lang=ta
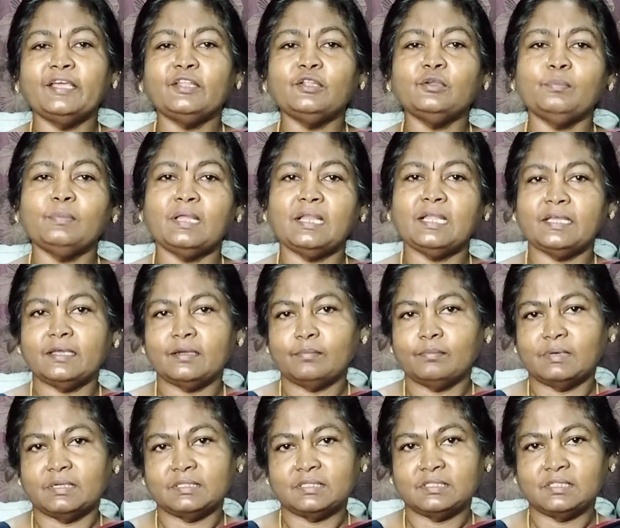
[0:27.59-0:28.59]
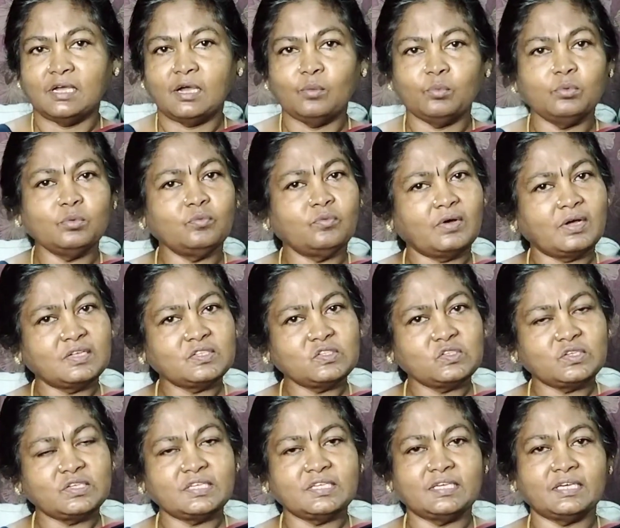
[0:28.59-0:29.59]
மேருமலைய மத்தாவும்
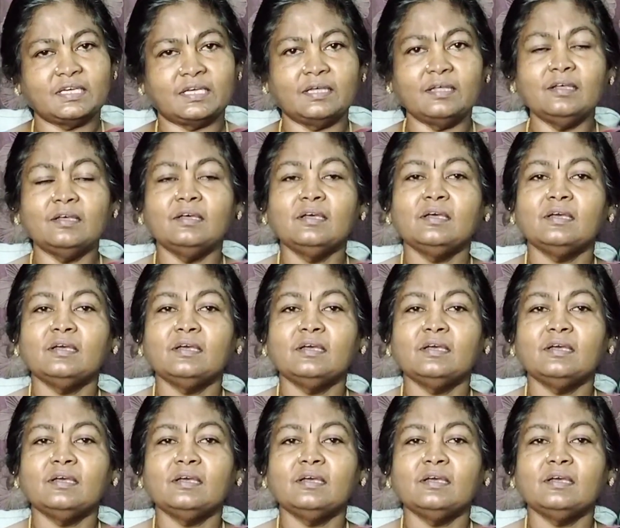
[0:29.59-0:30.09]
வாசுகிய